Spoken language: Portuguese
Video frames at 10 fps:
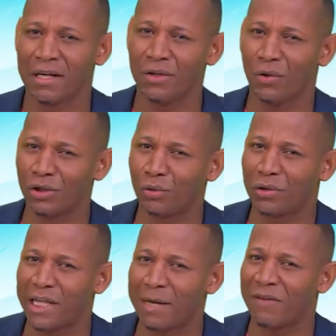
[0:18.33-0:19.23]
e hoje o
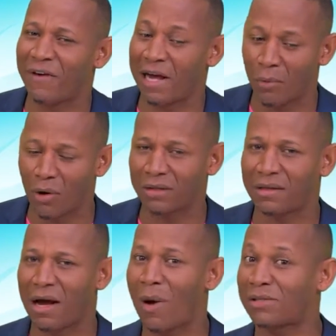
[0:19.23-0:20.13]
tema vai
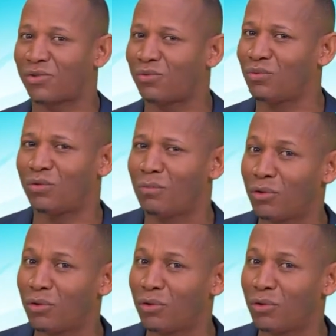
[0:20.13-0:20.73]
abordar um assunto